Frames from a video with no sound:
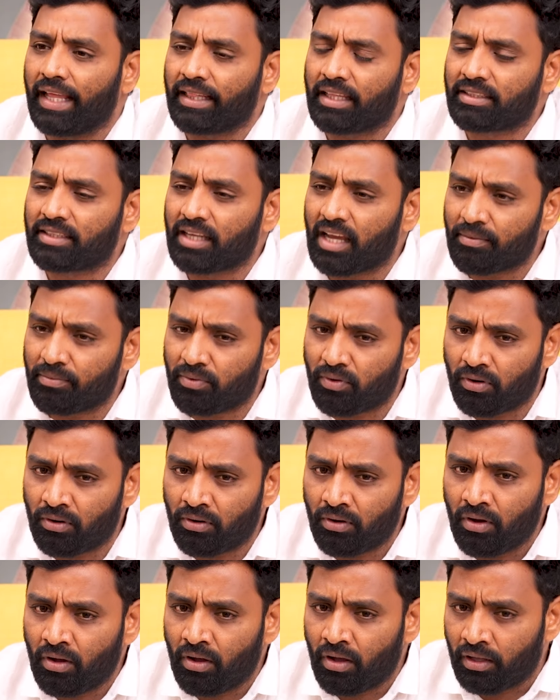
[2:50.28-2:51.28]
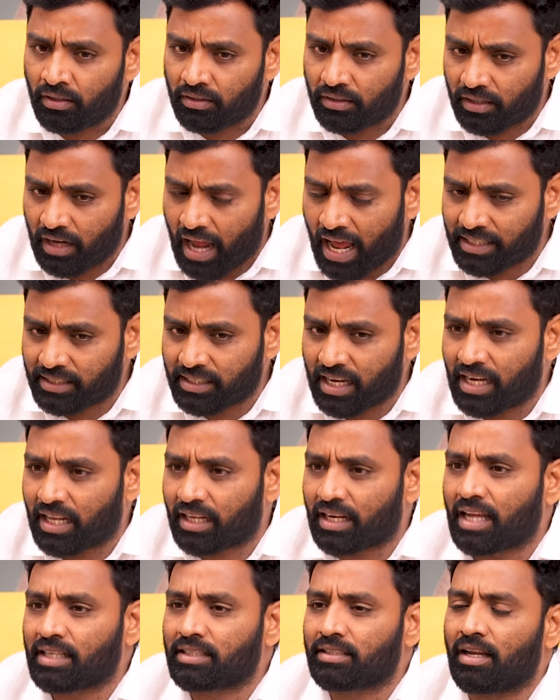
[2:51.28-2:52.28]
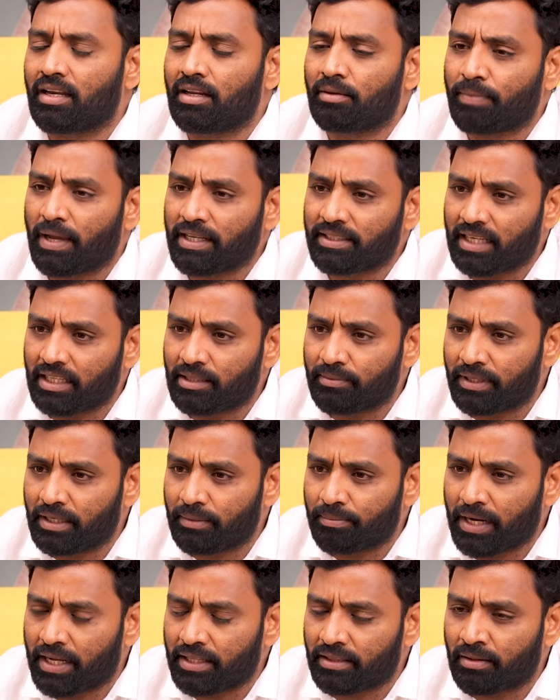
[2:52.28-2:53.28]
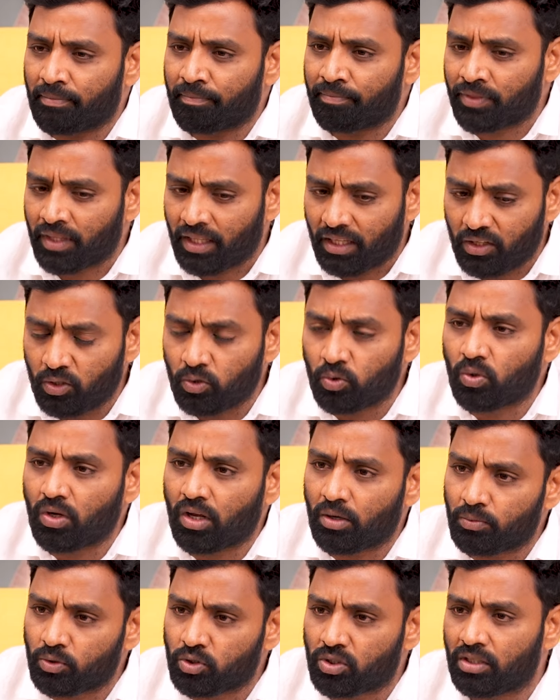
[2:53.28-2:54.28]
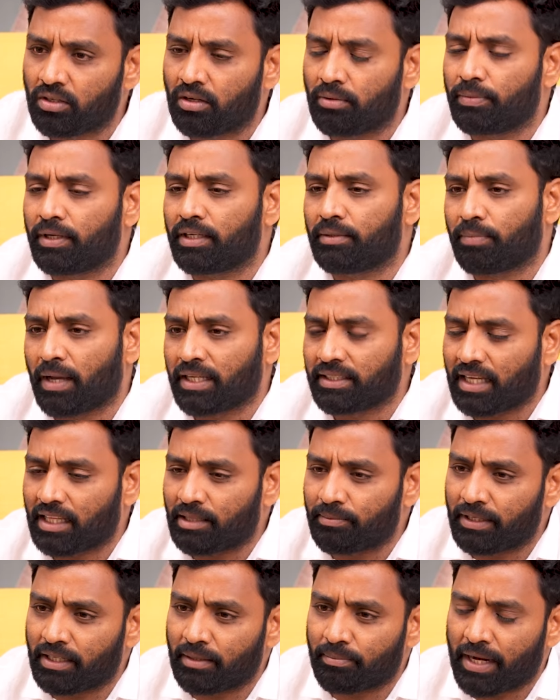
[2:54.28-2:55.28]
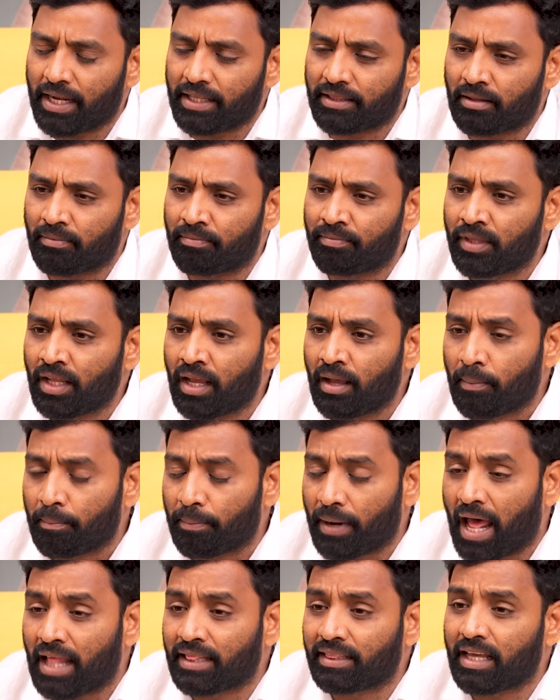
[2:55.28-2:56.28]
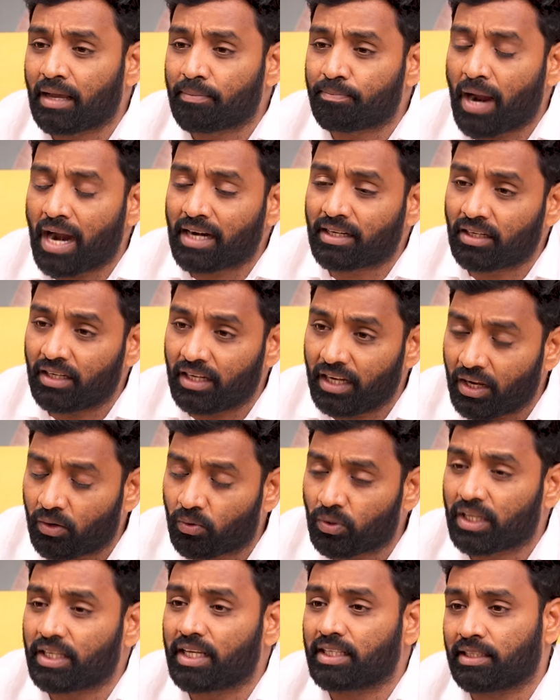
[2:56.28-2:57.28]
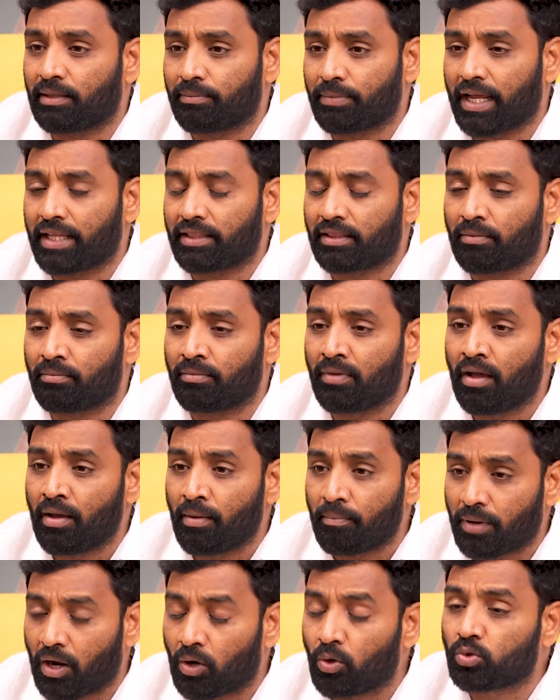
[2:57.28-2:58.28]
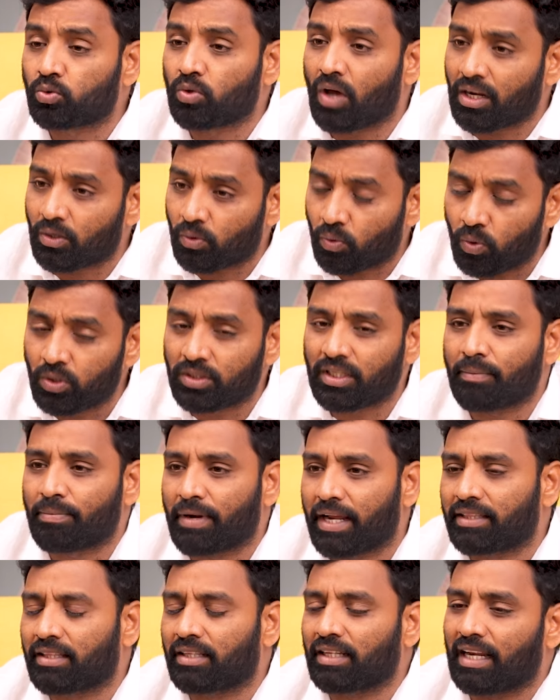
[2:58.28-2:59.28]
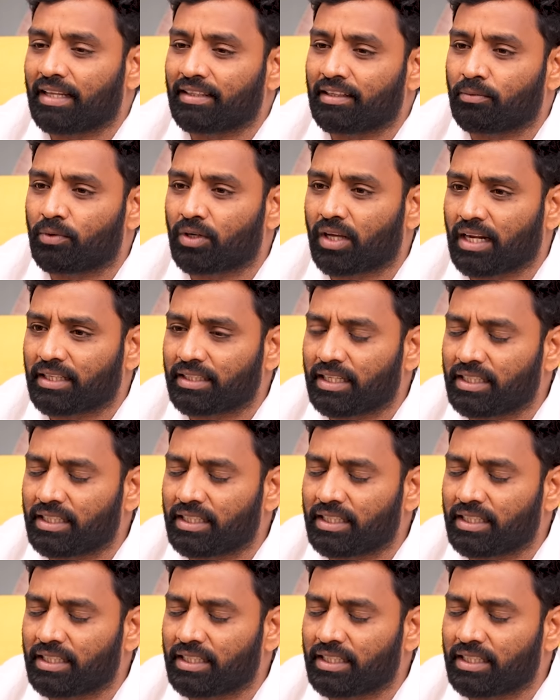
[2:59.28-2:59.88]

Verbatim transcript: ఎంతసేపు రాష్ట్రాలకు రాష్ట్రాలకు పంచాయతీ పెట్టే ప్రయత్నం హిందువులకు ముస్లింలకు పెట్టి పంచాయతీ పెట్టే ప్రయత్నం ప్రాంతీయ పార్టీలు లేకుండా చేసే ప్రయత్నం ప్రభుత్వాలను కూర్చే ప్రయత్నం నరేంద్ర మోడీ గారు